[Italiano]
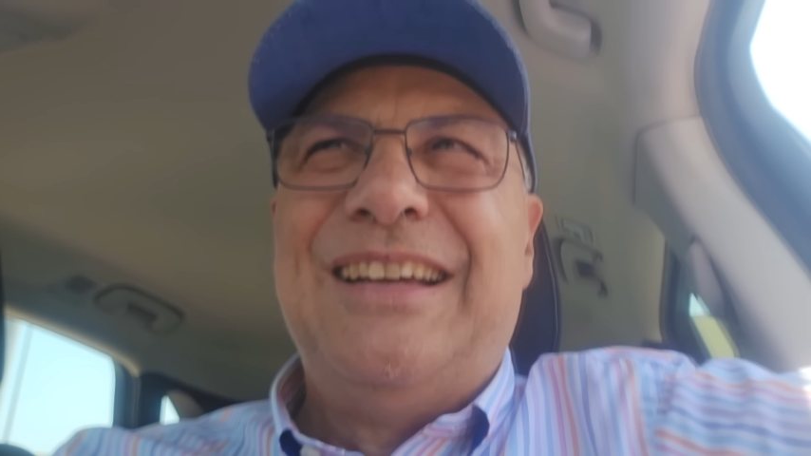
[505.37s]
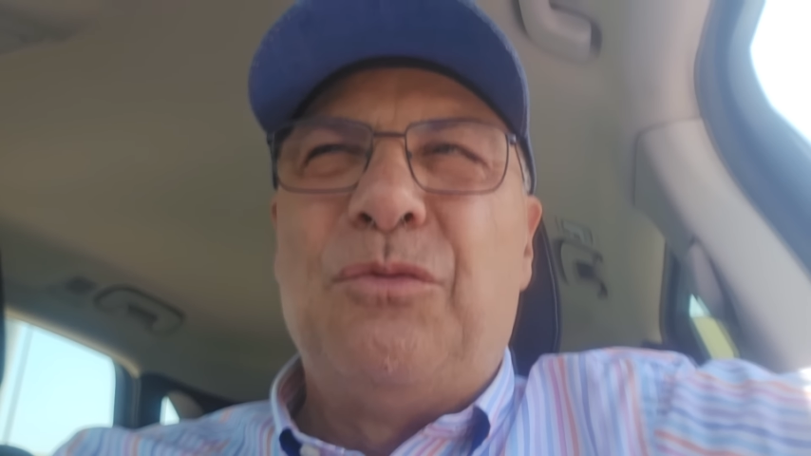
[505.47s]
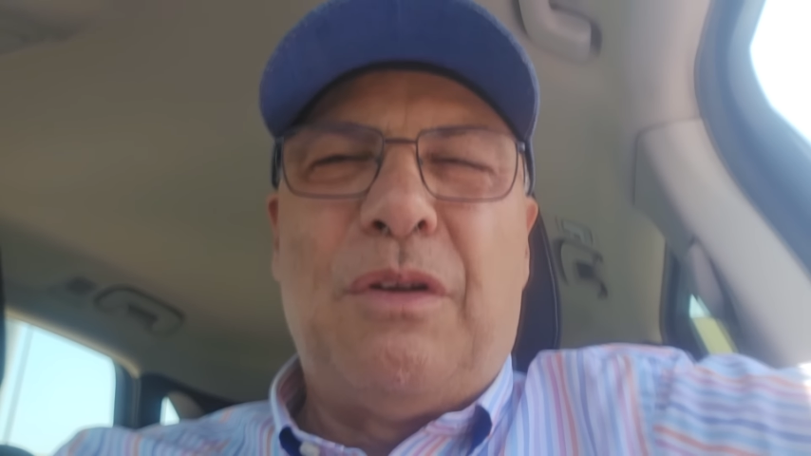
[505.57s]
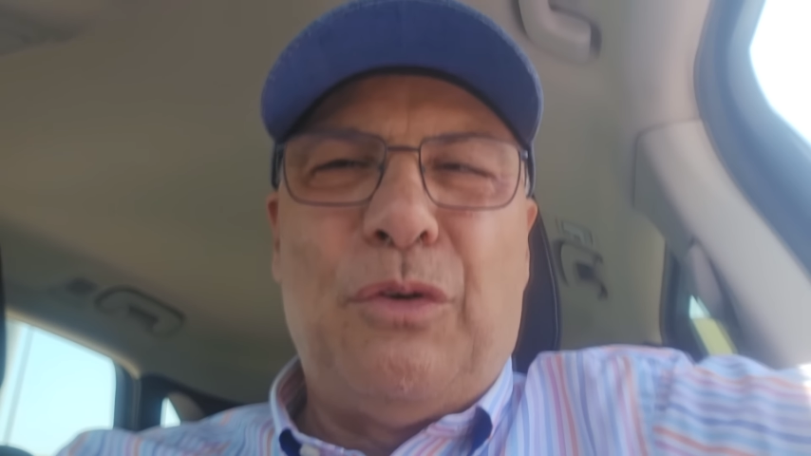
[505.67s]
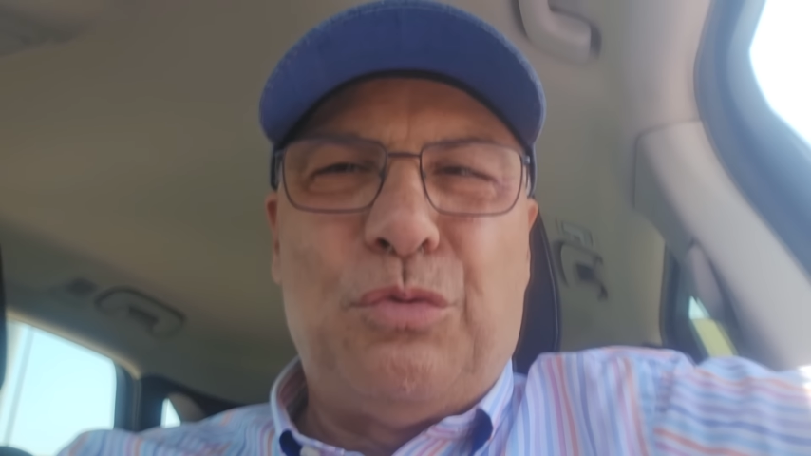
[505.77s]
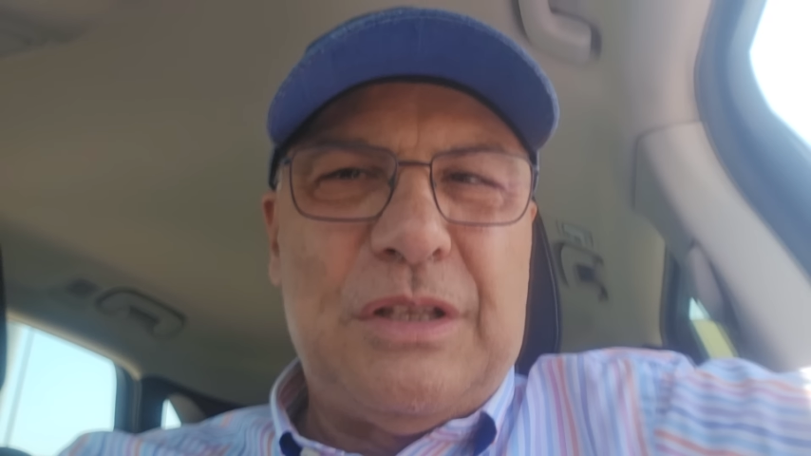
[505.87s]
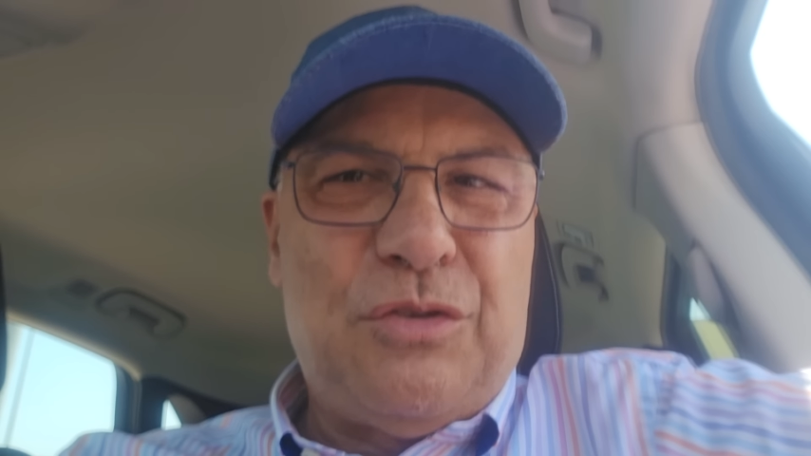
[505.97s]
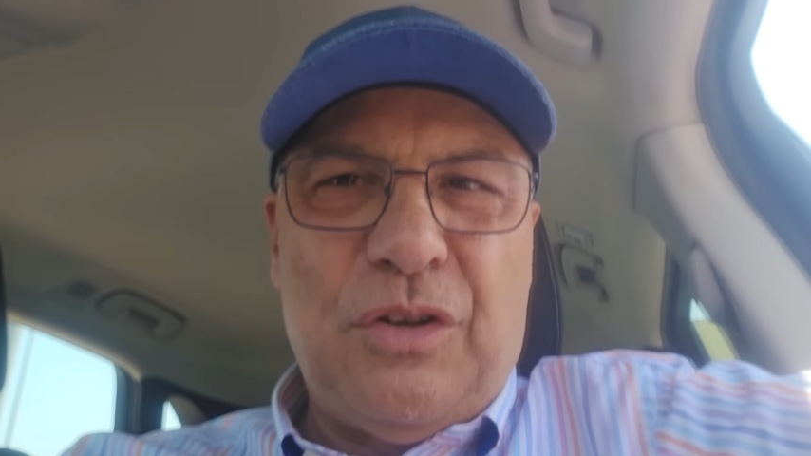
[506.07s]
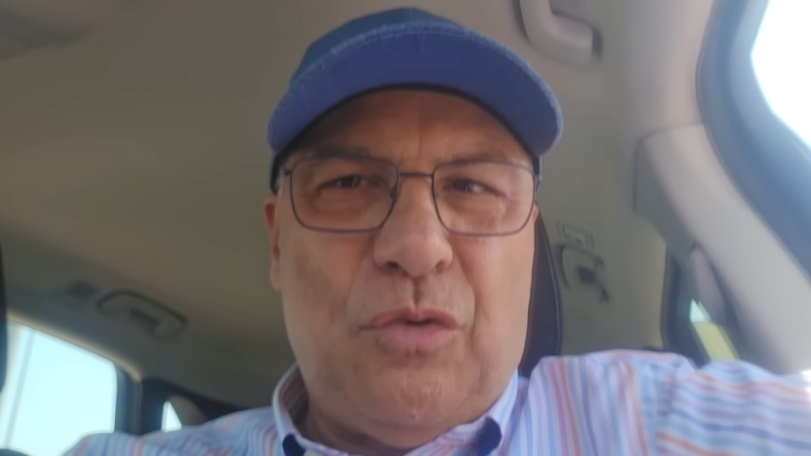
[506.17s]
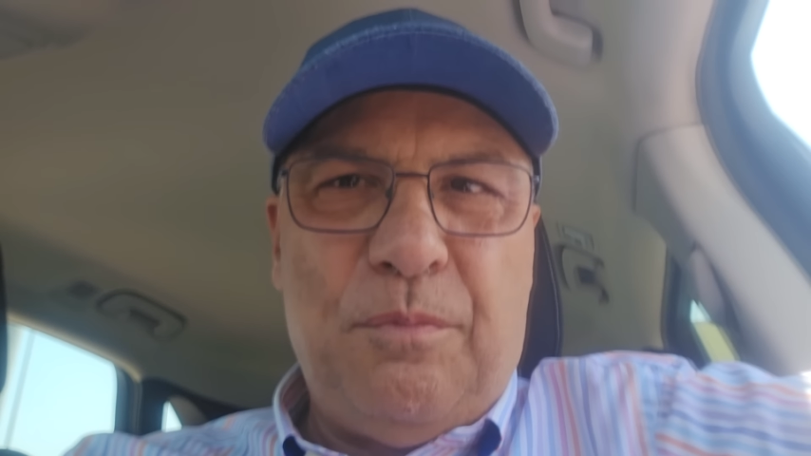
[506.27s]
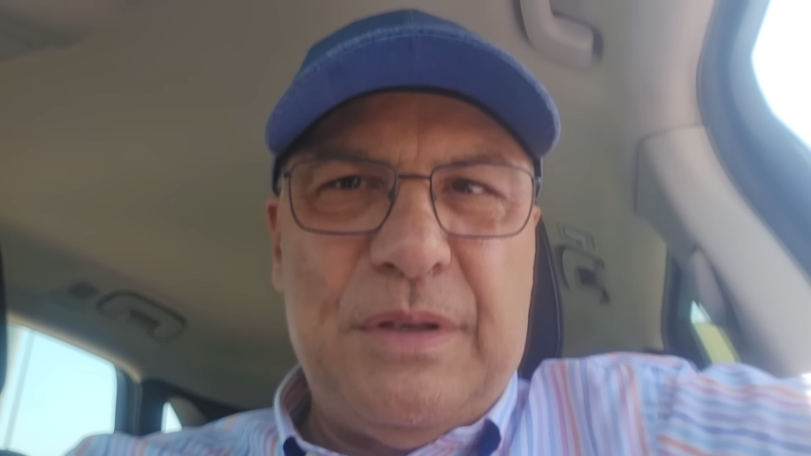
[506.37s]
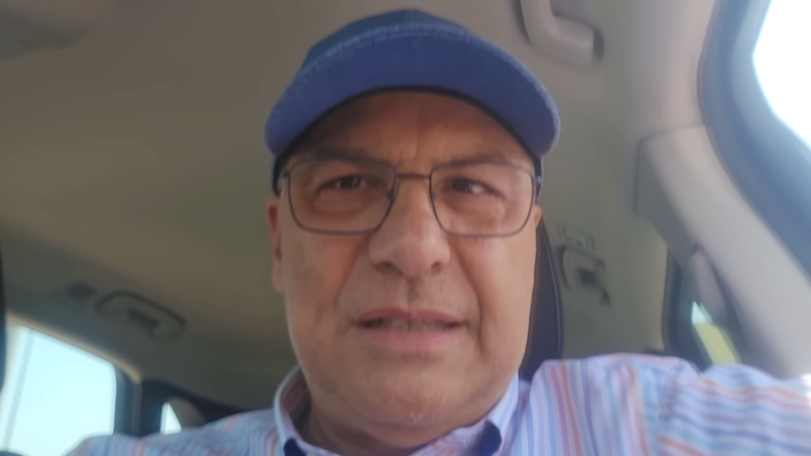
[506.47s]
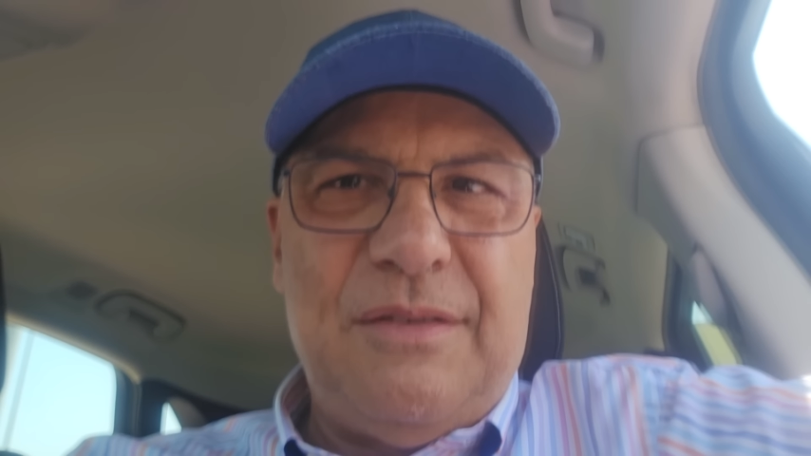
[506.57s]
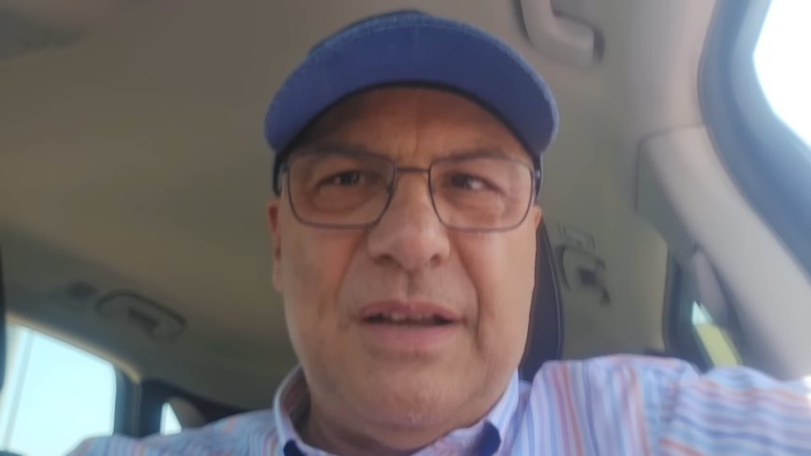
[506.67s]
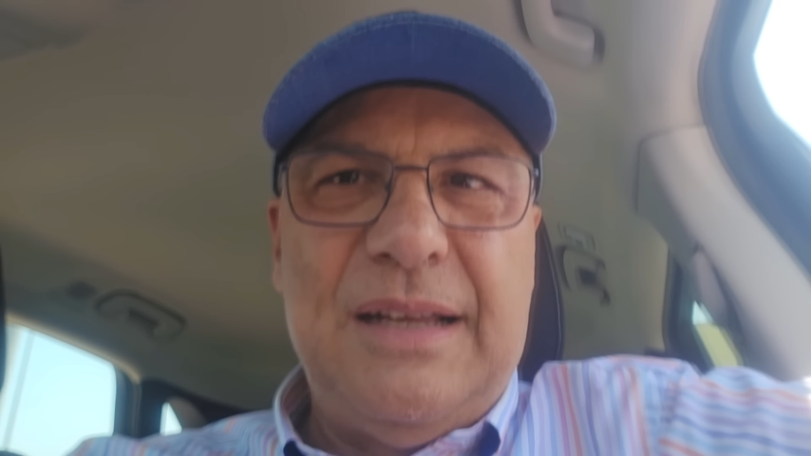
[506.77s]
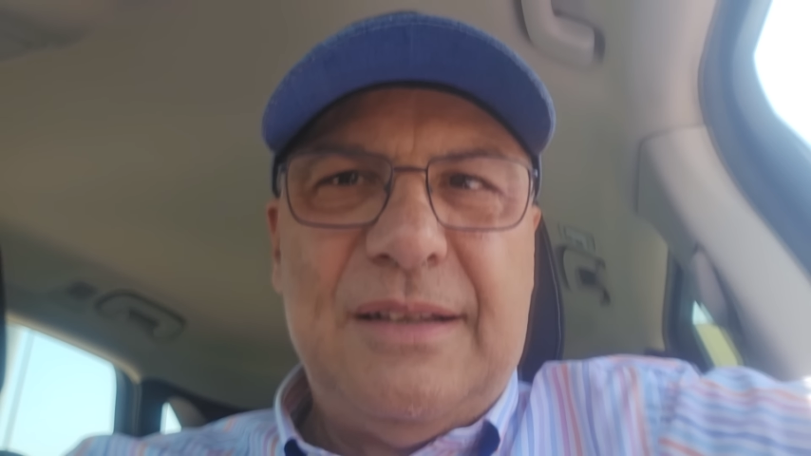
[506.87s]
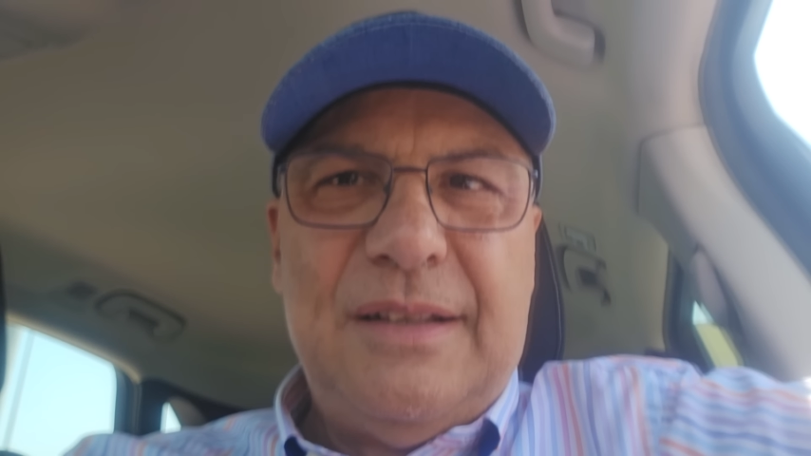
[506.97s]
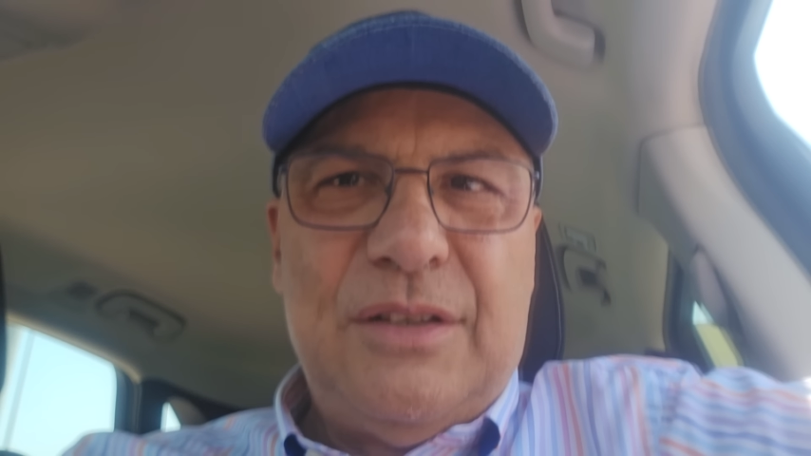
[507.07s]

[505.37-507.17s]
una valutazione complessiva